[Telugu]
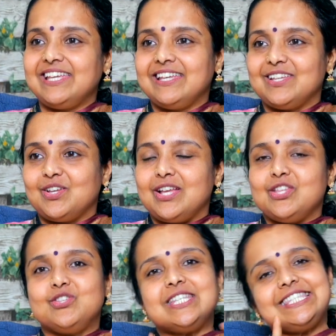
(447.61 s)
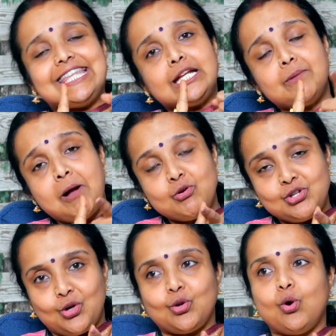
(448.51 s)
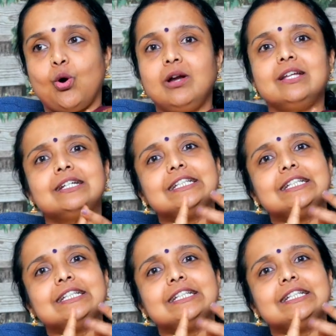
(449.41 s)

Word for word: సో స్వీట్ జస్ట్ థింక్ అబౌట్ యువర్ గాడ్